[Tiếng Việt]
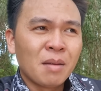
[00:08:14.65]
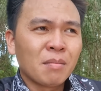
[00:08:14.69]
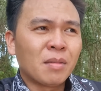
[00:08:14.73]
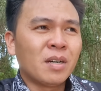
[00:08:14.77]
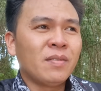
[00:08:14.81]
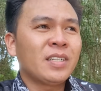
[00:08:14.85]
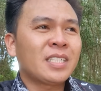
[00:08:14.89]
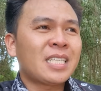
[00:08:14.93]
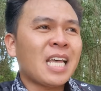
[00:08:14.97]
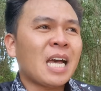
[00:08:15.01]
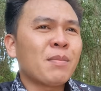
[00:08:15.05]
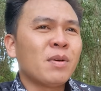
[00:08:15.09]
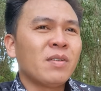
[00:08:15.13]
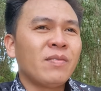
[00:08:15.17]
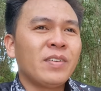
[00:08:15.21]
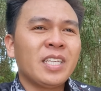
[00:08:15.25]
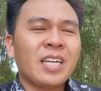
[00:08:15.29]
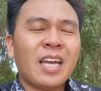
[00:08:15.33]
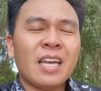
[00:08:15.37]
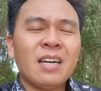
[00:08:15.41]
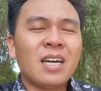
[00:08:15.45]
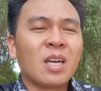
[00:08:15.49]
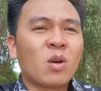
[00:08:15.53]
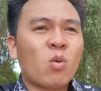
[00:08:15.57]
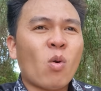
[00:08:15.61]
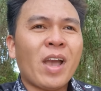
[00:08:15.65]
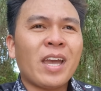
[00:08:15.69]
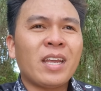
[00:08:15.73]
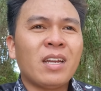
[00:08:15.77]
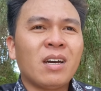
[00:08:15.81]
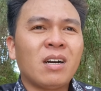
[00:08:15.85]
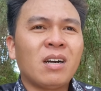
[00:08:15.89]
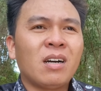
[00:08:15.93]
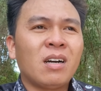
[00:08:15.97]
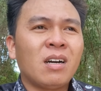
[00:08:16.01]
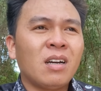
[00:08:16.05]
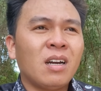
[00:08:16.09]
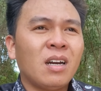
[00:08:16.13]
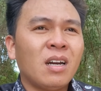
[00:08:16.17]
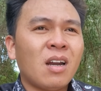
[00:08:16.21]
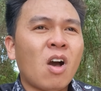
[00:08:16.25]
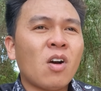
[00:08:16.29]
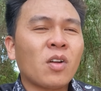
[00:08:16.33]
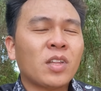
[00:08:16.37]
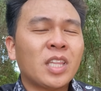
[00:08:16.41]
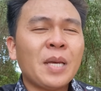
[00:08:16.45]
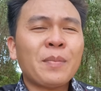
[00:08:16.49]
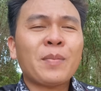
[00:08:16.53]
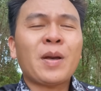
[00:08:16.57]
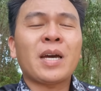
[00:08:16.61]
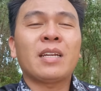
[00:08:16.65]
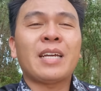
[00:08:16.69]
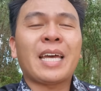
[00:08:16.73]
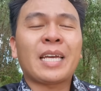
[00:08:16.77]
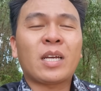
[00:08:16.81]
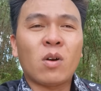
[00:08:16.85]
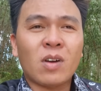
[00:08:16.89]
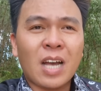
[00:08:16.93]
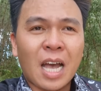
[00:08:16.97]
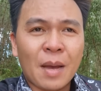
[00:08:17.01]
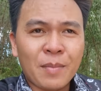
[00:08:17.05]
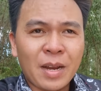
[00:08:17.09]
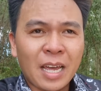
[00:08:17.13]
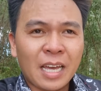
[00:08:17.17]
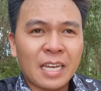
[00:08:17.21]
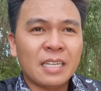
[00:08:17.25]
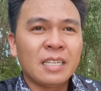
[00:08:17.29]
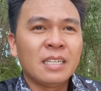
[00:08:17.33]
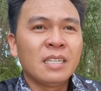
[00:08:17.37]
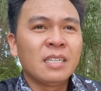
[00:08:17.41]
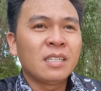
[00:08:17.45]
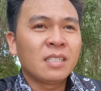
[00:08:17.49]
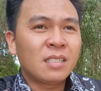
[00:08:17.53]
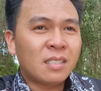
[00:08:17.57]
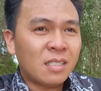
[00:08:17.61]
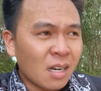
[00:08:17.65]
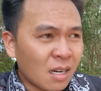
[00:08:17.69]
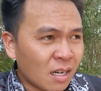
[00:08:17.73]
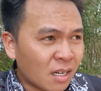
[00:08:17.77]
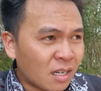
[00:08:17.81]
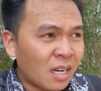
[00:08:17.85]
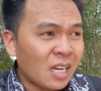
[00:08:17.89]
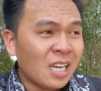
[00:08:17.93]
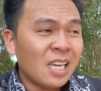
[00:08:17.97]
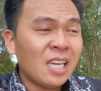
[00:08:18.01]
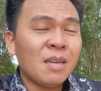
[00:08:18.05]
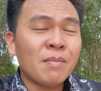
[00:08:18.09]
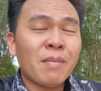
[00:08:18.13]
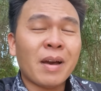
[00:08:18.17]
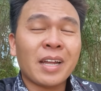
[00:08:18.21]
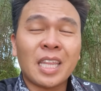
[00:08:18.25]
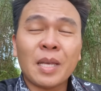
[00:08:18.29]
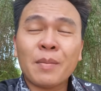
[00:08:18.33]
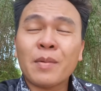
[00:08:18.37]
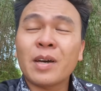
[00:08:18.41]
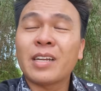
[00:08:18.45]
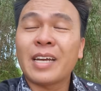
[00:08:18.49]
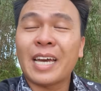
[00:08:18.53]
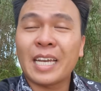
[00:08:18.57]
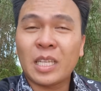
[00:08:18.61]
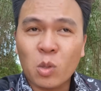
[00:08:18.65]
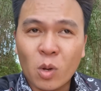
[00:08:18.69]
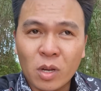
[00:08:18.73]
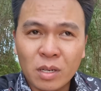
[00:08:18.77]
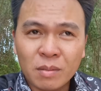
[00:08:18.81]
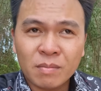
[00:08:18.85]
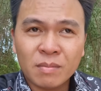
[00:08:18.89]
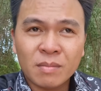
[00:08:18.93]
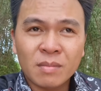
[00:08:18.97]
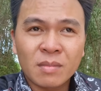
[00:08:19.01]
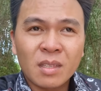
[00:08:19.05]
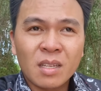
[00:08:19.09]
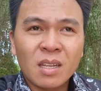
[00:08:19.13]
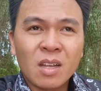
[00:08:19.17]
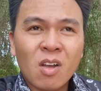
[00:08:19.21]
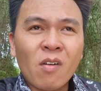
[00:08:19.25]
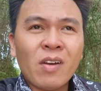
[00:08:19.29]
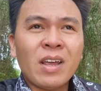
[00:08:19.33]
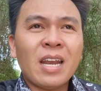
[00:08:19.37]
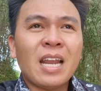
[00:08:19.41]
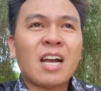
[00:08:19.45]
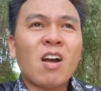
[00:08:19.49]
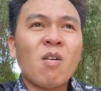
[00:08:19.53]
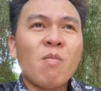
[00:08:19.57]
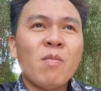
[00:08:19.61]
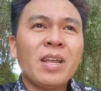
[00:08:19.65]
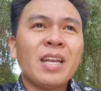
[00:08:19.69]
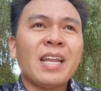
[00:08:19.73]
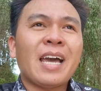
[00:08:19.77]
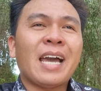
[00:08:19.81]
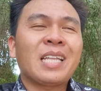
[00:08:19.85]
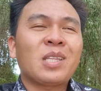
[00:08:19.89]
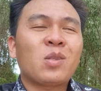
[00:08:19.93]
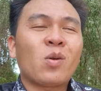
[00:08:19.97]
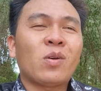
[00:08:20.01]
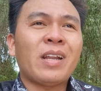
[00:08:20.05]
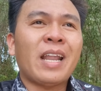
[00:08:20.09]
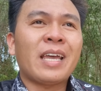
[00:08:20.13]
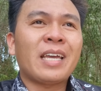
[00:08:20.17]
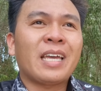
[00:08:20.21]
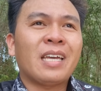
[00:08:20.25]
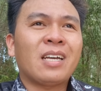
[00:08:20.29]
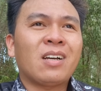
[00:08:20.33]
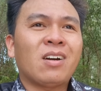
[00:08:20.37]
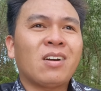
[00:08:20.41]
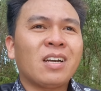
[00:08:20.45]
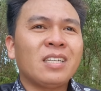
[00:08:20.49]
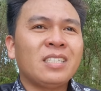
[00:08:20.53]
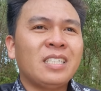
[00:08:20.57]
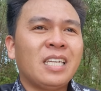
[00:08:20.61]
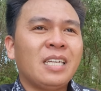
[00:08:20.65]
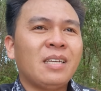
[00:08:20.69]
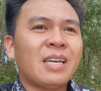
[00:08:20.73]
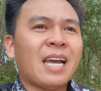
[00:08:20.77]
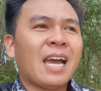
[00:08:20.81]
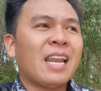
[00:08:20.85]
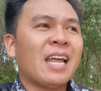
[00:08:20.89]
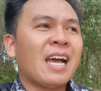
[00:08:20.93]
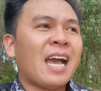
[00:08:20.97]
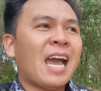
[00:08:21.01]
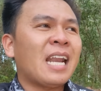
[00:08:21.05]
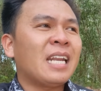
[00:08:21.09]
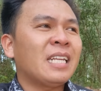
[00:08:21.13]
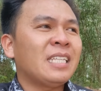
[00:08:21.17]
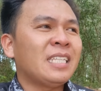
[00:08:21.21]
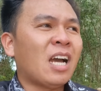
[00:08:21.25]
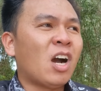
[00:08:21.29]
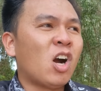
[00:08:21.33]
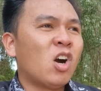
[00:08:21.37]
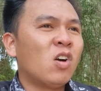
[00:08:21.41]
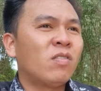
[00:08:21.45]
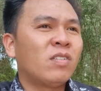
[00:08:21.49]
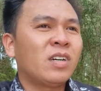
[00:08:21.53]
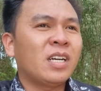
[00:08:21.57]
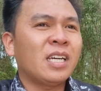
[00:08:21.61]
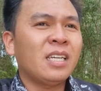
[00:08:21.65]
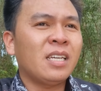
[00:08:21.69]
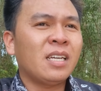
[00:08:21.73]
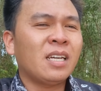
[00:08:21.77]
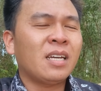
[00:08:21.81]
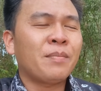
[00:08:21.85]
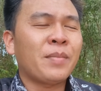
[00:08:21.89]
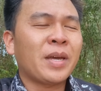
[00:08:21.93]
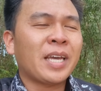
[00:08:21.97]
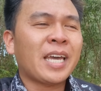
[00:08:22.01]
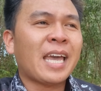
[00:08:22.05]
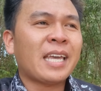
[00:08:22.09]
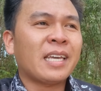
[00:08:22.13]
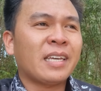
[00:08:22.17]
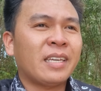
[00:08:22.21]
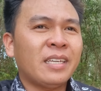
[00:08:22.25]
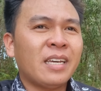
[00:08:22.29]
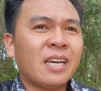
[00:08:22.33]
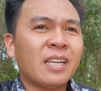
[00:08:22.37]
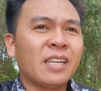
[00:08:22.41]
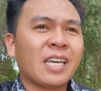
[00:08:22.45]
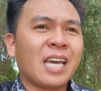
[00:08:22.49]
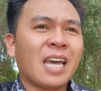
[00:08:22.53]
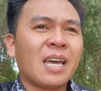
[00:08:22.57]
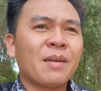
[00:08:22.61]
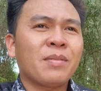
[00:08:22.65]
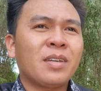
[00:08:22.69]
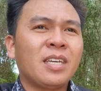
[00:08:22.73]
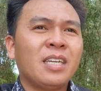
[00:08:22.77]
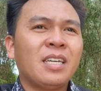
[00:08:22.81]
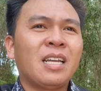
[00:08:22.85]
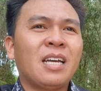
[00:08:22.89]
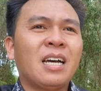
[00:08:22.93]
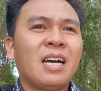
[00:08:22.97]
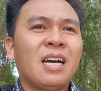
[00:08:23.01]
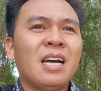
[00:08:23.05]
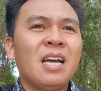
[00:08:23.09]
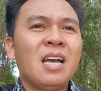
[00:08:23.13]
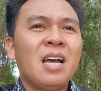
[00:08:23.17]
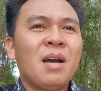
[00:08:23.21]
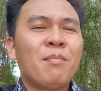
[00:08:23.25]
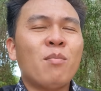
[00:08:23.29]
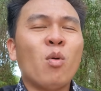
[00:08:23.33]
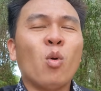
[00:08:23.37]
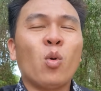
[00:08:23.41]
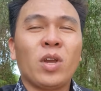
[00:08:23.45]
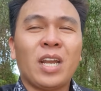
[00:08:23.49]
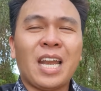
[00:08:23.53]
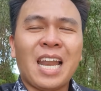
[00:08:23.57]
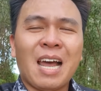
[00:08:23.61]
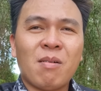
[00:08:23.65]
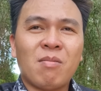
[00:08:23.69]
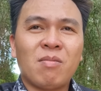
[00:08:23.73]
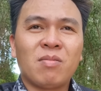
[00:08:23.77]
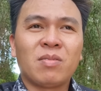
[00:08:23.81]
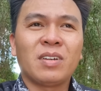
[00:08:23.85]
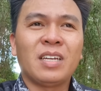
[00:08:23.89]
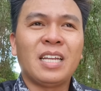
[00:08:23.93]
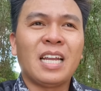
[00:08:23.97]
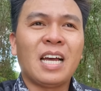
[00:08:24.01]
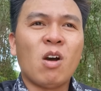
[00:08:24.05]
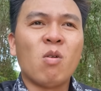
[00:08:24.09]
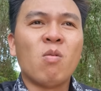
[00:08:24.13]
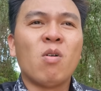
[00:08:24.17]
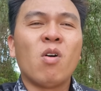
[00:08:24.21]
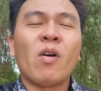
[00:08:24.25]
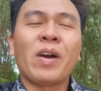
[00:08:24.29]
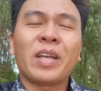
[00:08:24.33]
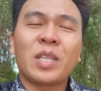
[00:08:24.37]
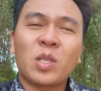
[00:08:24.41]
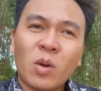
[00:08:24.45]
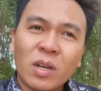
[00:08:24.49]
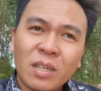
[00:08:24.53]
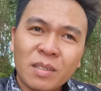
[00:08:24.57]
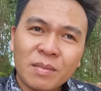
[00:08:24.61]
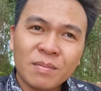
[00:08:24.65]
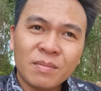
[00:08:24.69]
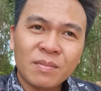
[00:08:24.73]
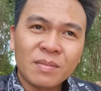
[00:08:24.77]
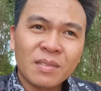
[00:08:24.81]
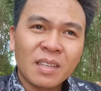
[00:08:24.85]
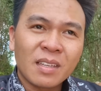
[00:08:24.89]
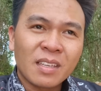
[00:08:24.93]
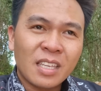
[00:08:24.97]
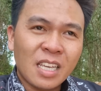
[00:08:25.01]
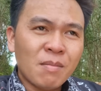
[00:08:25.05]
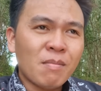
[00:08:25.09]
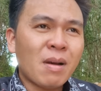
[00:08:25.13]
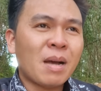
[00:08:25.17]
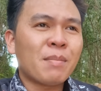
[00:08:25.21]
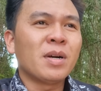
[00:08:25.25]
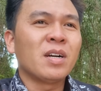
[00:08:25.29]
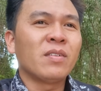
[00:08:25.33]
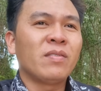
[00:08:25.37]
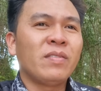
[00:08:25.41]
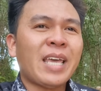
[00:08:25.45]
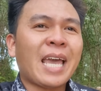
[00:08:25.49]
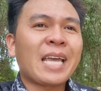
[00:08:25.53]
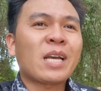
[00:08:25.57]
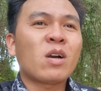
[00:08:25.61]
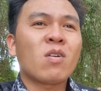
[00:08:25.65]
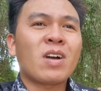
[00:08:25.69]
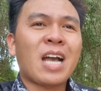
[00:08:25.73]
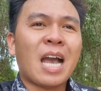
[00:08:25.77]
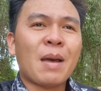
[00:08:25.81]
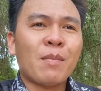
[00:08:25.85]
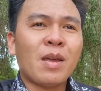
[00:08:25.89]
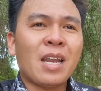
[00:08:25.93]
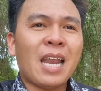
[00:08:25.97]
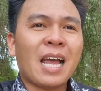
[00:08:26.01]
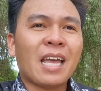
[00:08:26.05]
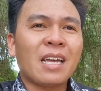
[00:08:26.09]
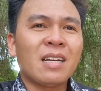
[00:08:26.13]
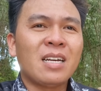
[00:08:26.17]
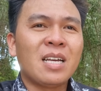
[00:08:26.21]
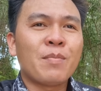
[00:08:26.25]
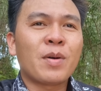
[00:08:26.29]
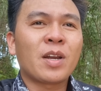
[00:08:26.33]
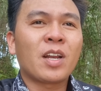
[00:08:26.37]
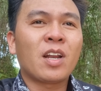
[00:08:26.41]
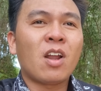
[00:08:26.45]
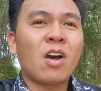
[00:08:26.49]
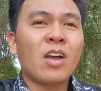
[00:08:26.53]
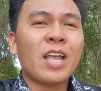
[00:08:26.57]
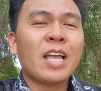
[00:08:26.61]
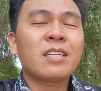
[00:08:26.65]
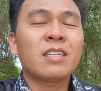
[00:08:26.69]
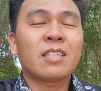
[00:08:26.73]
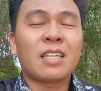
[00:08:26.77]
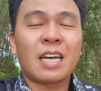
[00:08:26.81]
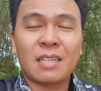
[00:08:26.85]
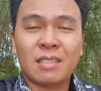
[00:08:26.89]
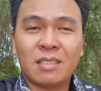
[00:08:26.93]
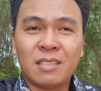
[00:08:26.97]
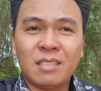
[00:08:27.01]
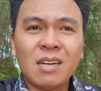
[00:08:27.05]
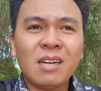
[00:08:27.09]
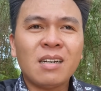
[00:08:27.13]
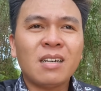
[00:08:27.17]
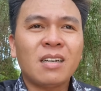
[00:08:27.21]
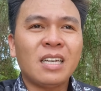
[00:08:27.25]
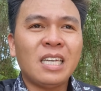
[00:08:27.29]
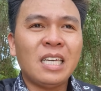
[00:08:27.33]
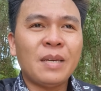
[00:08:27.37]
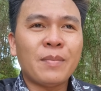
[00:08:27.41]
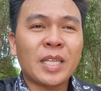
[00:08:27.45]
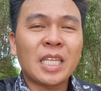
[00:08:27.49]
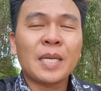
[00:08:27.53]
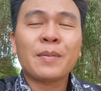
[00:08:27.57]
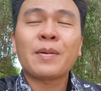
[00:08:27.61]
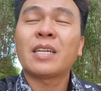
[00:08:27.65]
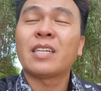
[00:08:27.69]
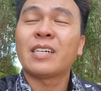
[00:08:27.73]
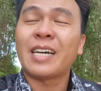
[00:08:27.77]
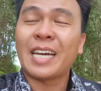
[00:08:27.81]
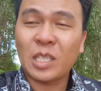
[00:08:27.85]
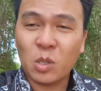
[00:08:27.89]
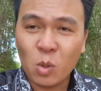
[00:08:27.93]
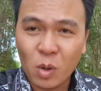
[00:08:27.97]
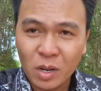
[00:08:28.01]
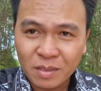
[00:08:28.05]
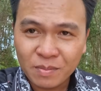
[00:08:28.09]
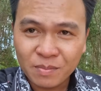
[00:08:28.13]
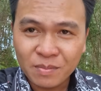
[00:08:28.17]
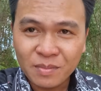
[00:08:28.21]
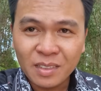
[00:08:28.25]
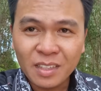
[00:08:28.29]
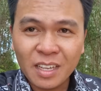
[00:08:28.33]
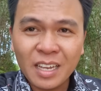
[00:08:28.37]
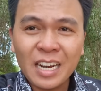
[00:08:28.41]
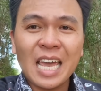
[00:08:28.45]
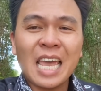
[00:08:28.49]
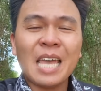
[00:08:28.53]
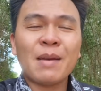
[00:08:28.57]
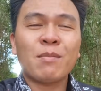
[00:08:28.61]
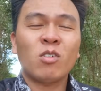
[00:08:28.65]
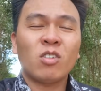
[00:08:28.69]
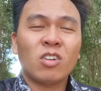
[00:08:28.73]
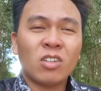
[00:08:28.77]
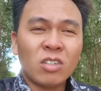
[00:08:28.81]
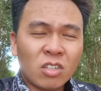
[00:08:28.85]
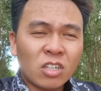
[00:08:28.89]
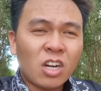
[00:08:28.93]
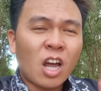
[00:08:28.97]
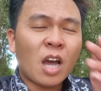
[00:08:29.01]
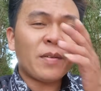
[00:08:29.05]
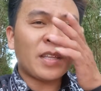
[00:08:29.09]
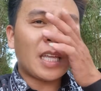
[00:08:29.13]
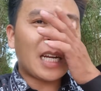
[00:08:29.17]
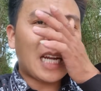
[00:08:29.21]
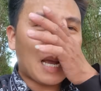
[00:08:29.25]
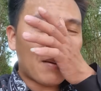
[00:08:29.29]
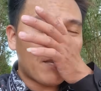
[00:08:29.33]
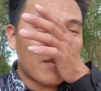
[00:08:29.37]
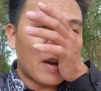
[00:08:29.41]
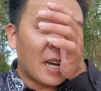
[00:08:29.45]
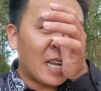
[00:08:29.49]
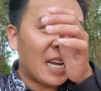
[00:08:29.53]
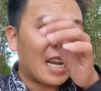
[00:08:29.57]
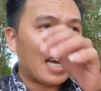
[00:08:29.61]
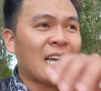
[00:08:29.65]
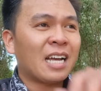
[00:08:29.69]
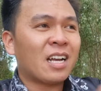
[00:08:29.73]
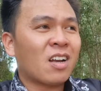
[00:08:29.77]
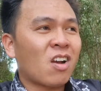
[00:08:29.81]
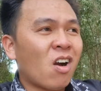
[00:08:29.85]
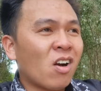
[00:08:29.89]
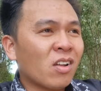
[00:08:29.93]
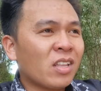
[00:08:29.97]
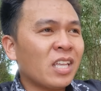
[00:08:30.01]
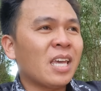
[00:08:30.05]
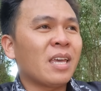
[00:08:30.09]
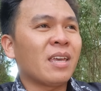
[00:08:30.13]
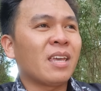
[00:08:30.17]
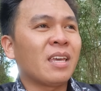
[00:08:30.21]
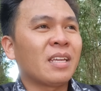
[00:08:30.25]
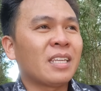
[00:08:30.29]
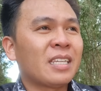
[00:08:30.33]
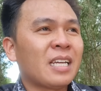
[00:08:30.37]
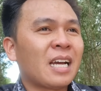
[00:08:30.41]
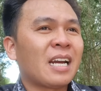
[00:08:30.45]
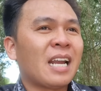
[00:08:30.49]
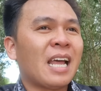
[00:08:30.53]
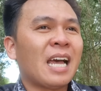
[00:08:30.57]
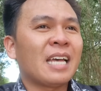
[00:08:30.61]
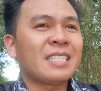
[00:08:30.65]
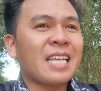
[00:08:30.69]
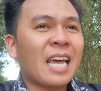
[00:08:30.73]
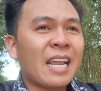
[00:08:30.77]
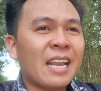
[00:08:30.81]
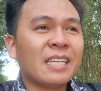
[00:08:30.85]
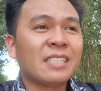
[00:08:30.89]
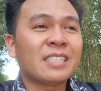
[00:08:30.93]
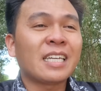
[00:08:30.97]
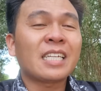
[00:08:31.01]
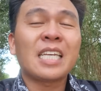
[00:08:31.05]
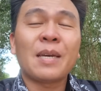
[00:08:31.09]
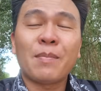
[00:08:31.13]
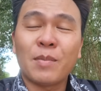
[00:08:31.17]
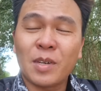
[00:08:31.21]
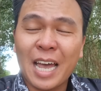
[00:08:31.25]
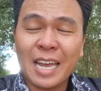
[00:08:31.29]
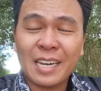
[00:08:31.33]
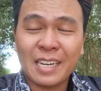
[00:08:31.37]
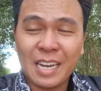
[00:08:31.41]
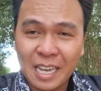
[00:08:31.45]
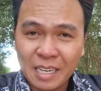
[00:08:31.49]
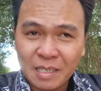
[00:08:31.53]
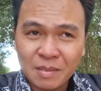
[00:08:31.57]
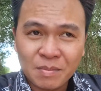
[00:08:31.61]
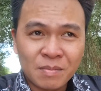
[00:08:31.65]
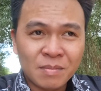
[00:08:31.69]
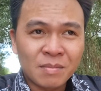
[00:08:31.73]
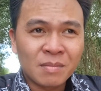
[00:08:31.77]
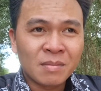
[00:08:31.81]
Bởi vì sao? Bởi vì những cái người quay đó họ tiếp cận được anh Khò Cám này trước khi mà tiếp cận được anh Tuấn. Có nghĩa là không biết là anh Tuấn anh ấy có cái gì, hay là ăn nhậu với mấy cái anh kia để anh kia là mủi lòng để là ủng hộ anh Tuấn. Nhưng mà bởi vì anh Khò Cám này là cái người mà nói ra sự thật trước khi mà tiếp cận được anh Tuấn. Nên là em cũng nói với tất cả mọi người là có thể rằng là gia đình sẽ tìm được anh này.